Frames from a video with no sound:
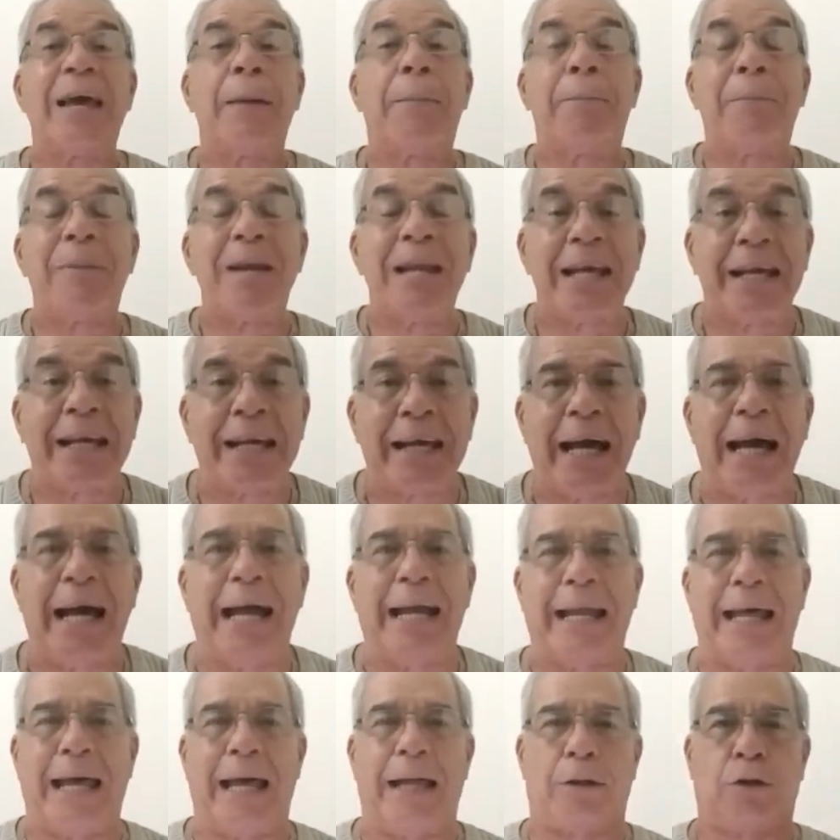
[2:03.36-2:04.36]
le
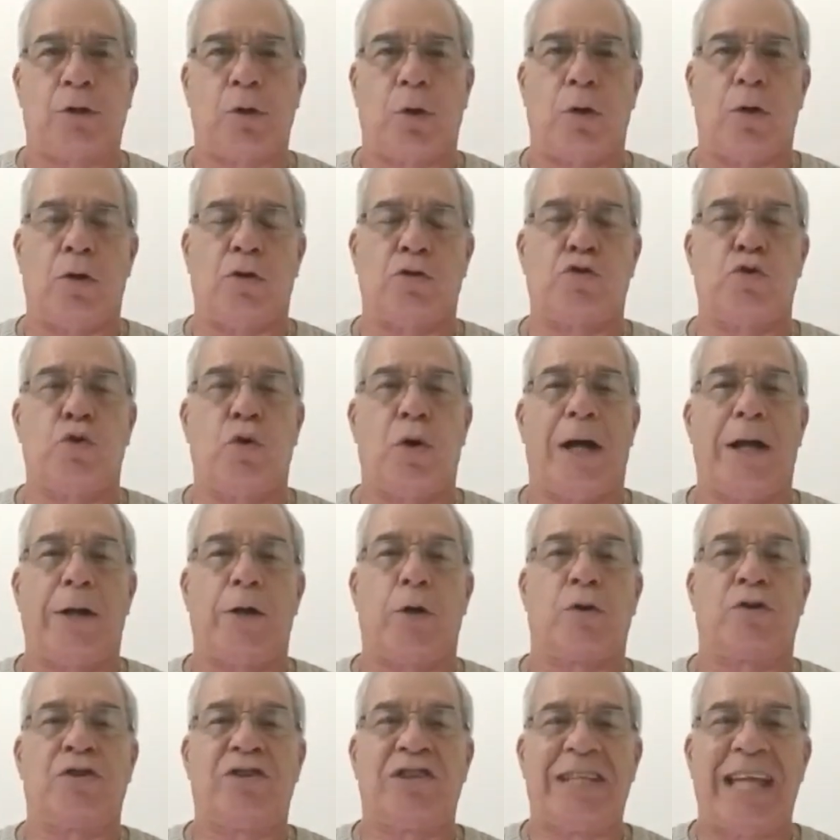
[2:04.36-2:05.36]
explicara a todos los
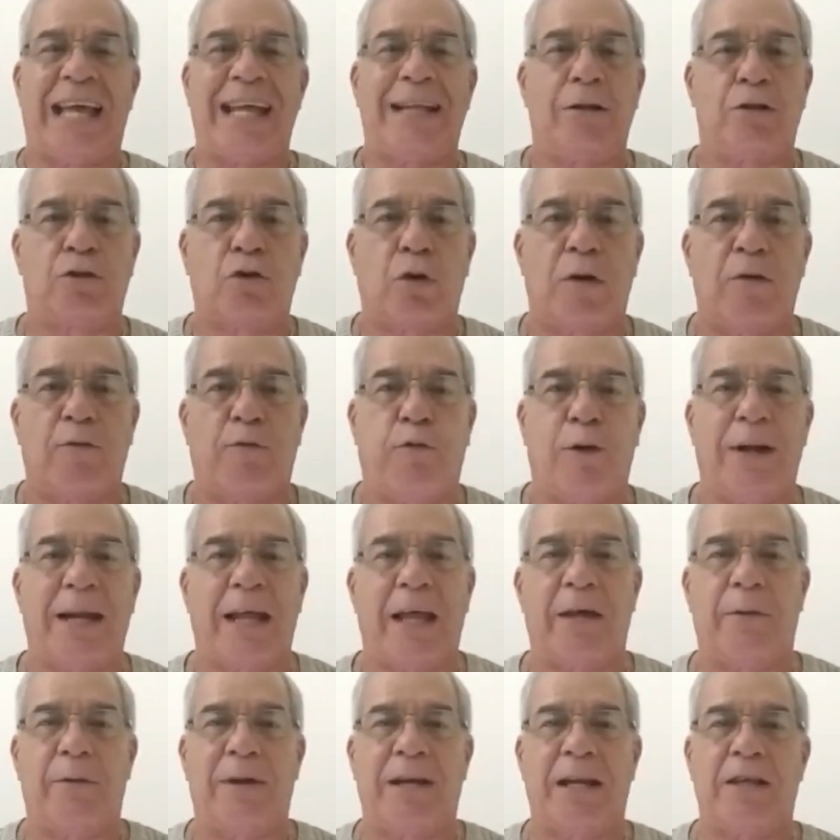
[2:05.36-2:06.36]
ciudadanos dentro y
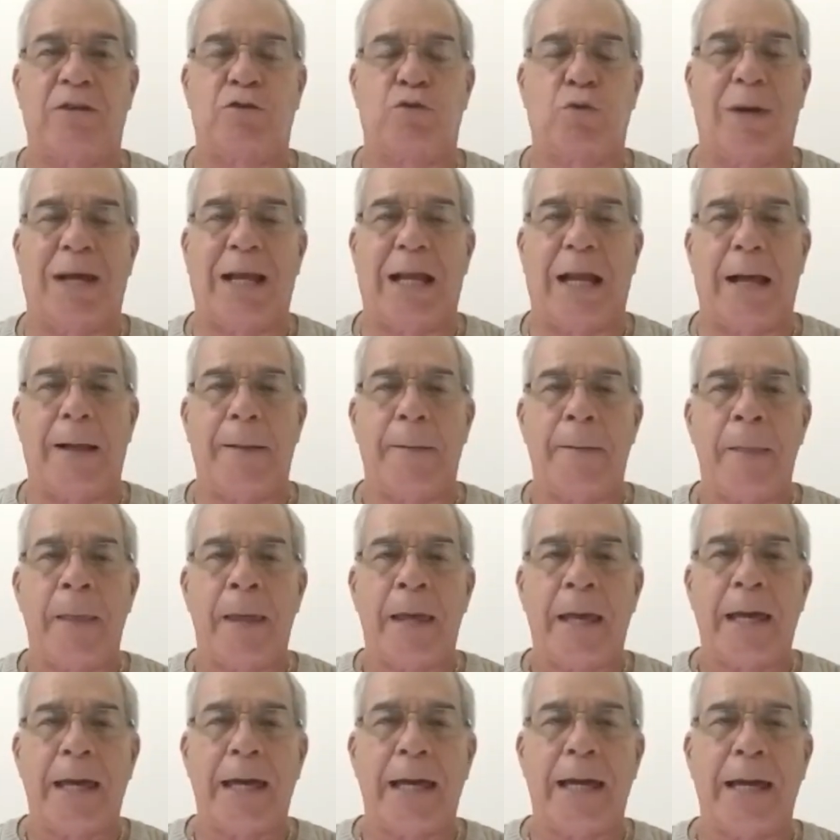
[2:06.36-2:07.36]
fuera de Venezuela
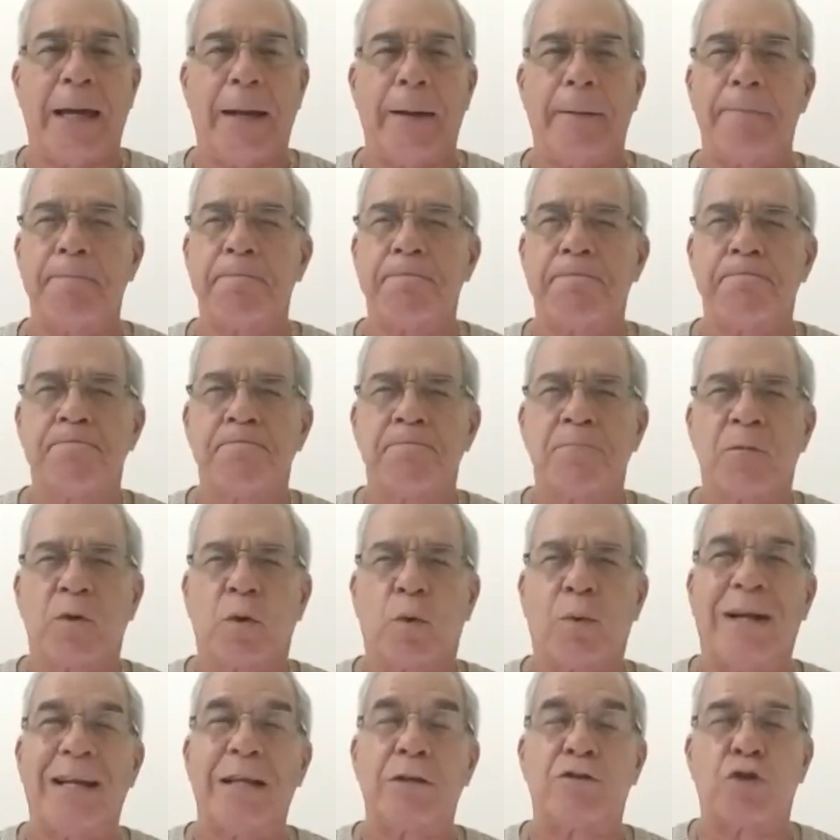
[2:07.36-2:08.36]
eh,
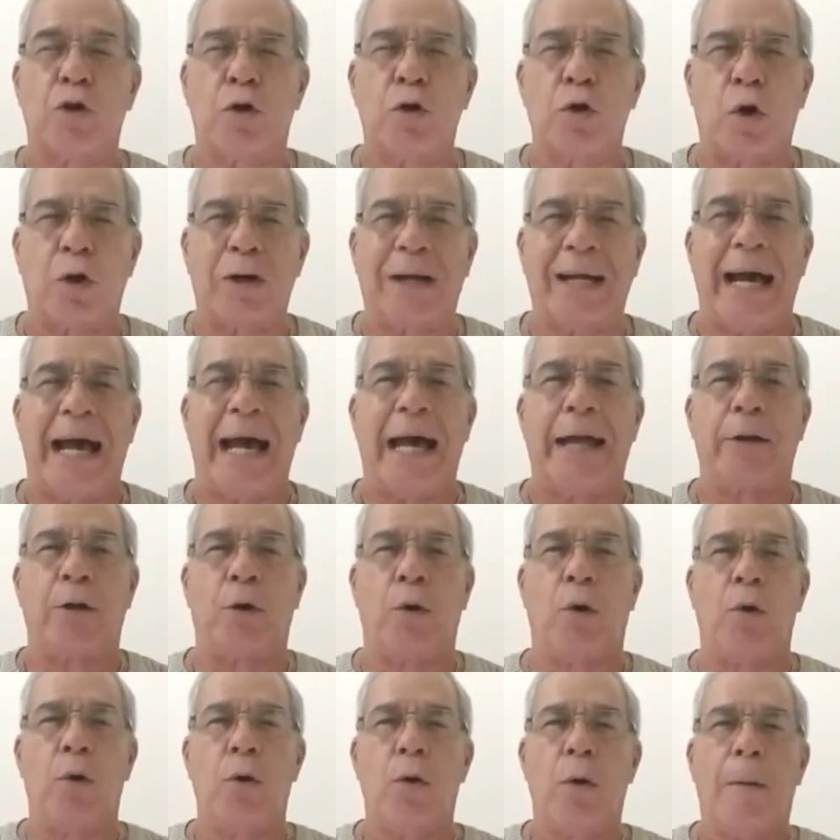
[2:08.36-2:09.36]
cuáles son los
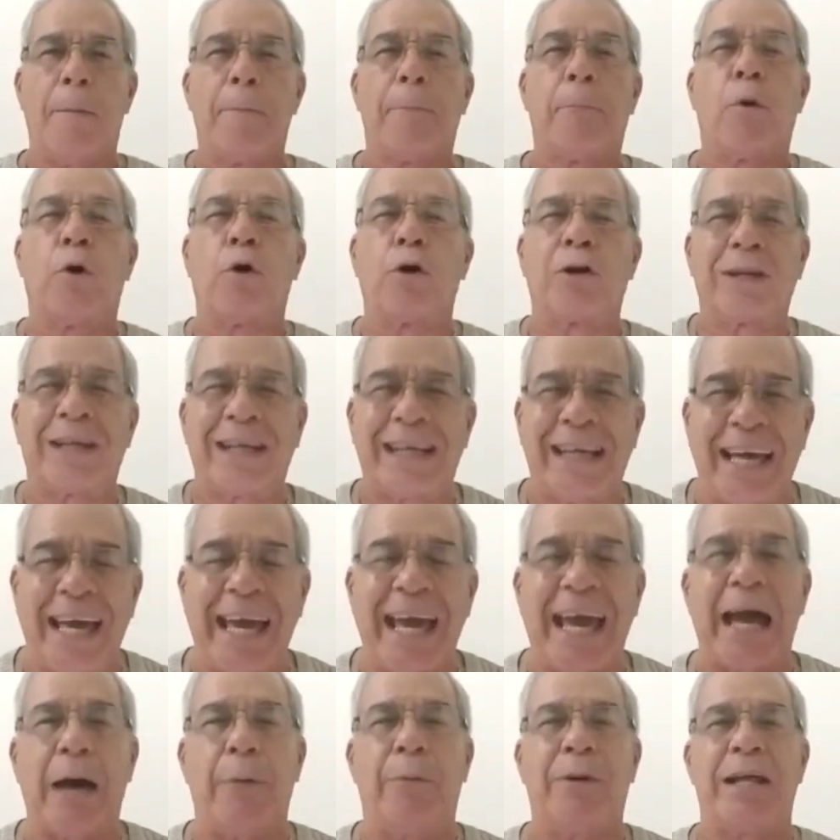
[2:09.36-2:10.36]
cargos, por
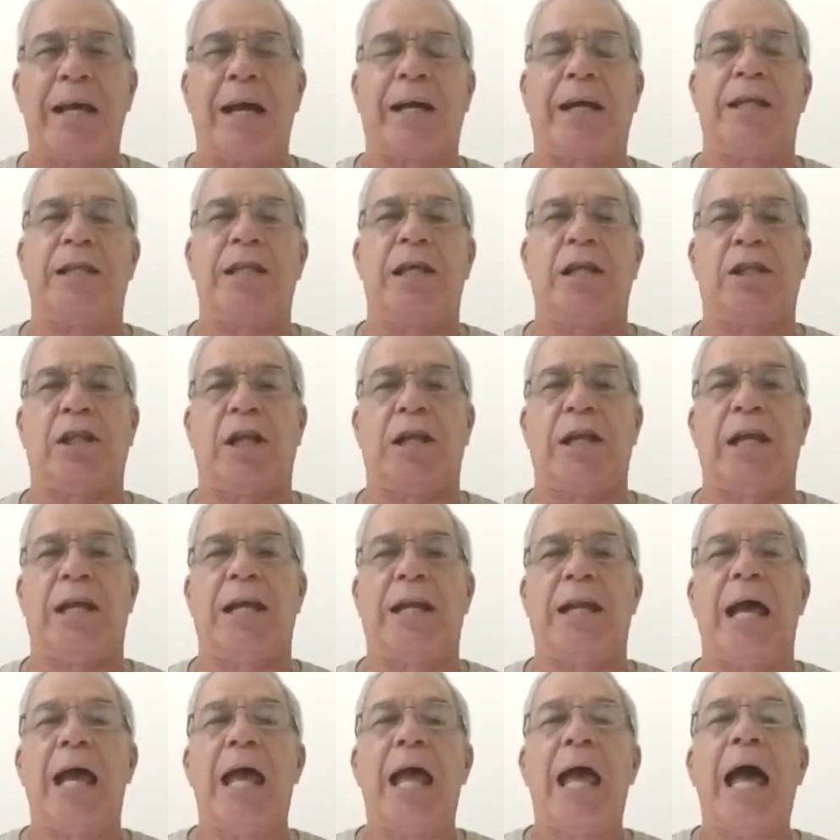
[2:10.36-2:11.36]
qué habría que
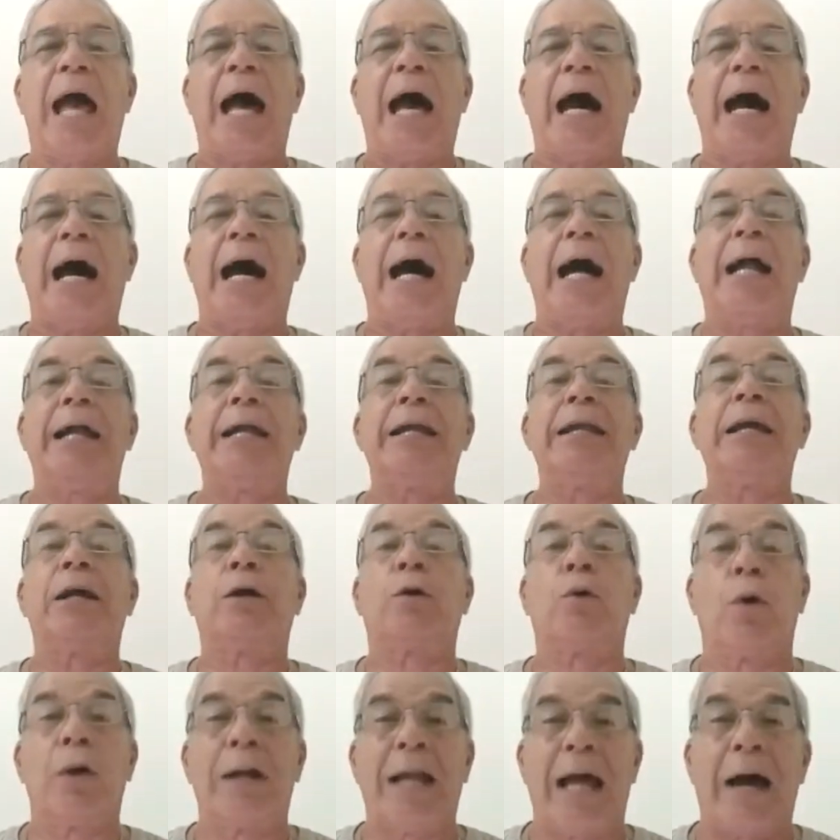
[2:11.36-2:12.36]
detener a
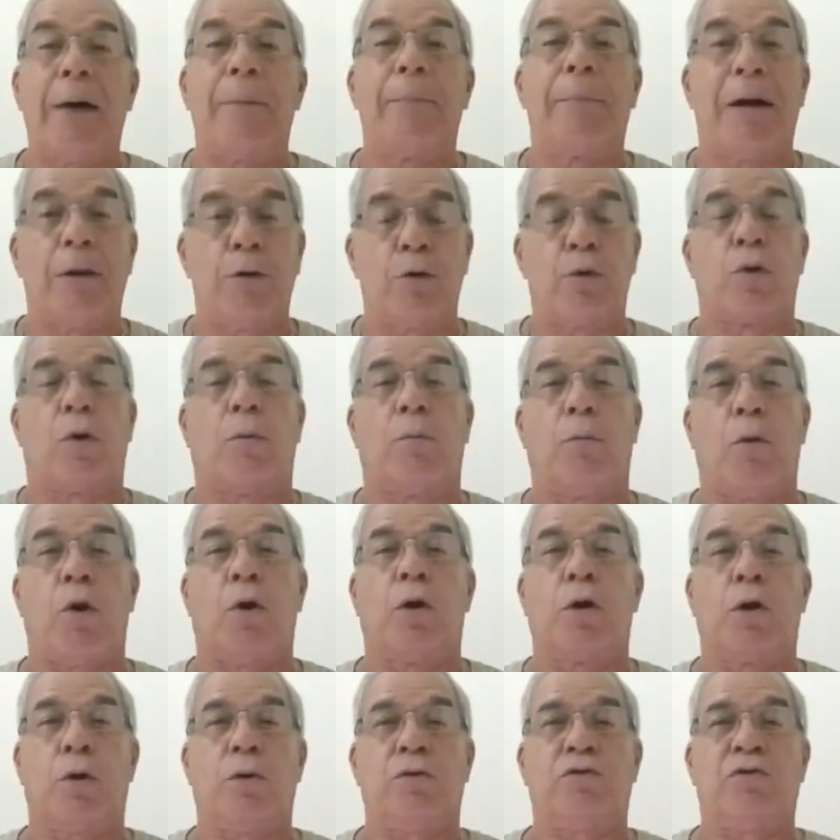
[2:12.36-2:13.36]
Nicolás Maduro
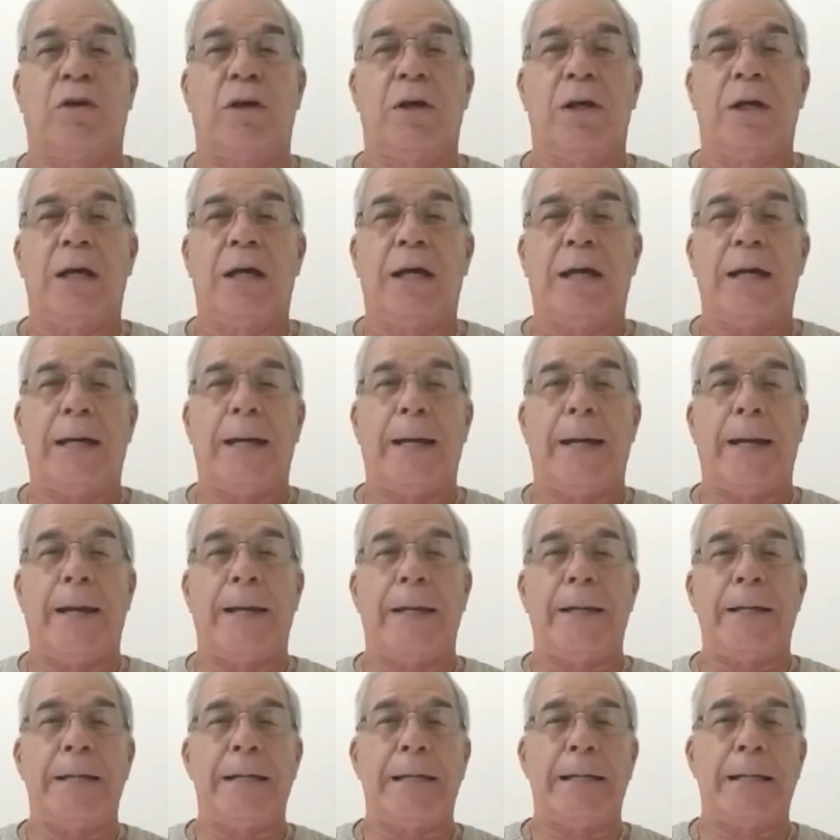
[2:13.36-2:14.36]
Moros
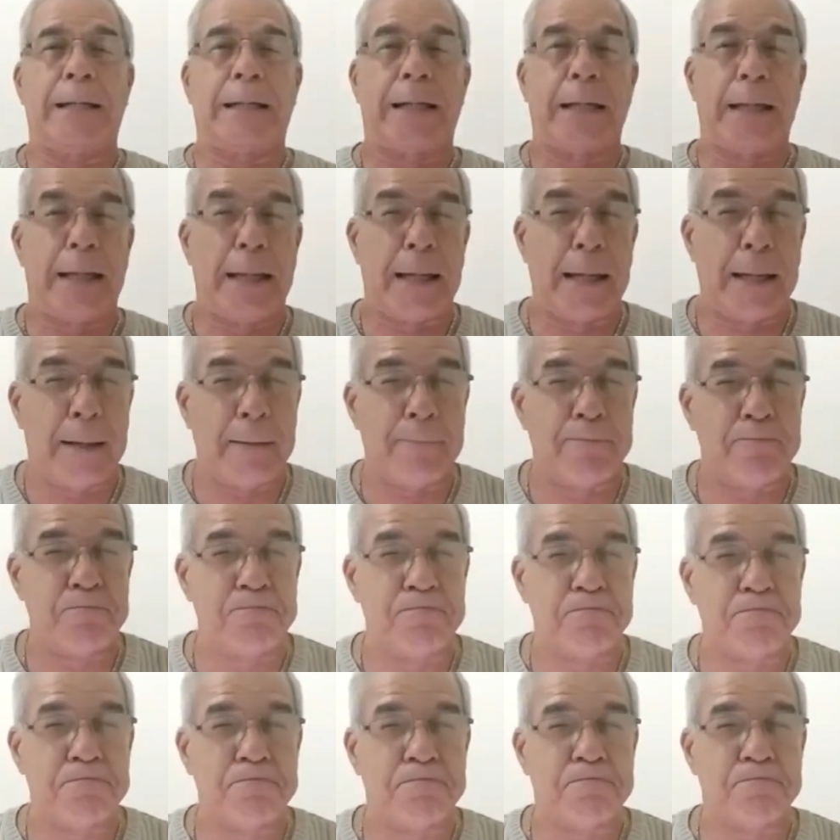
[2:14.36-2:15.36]
eh, y
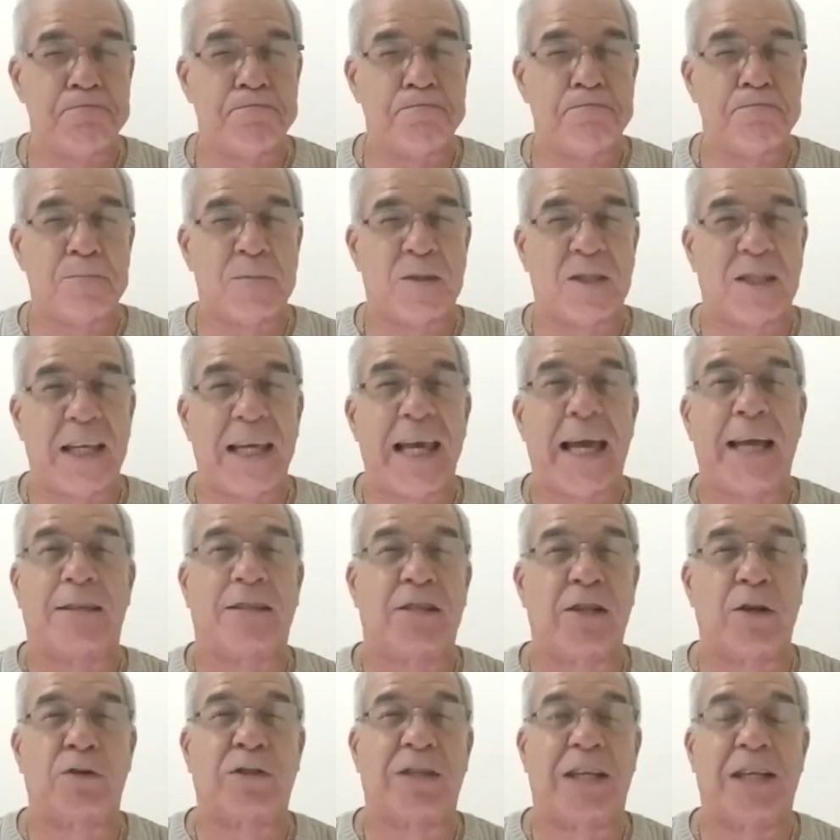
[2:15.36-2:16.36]
que si
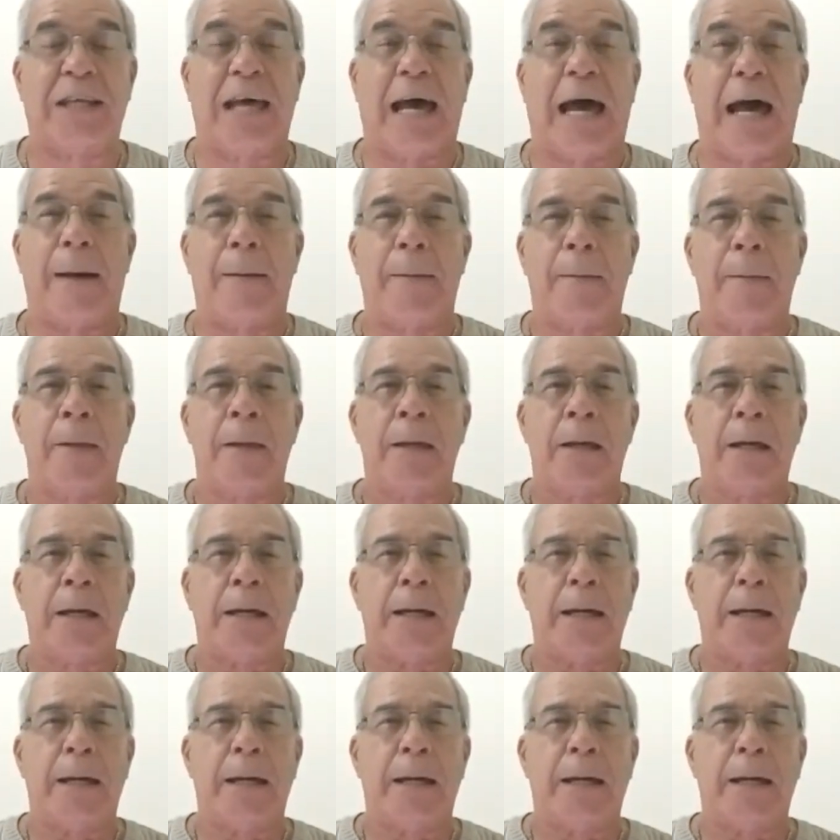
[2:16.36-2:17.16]
eso se da,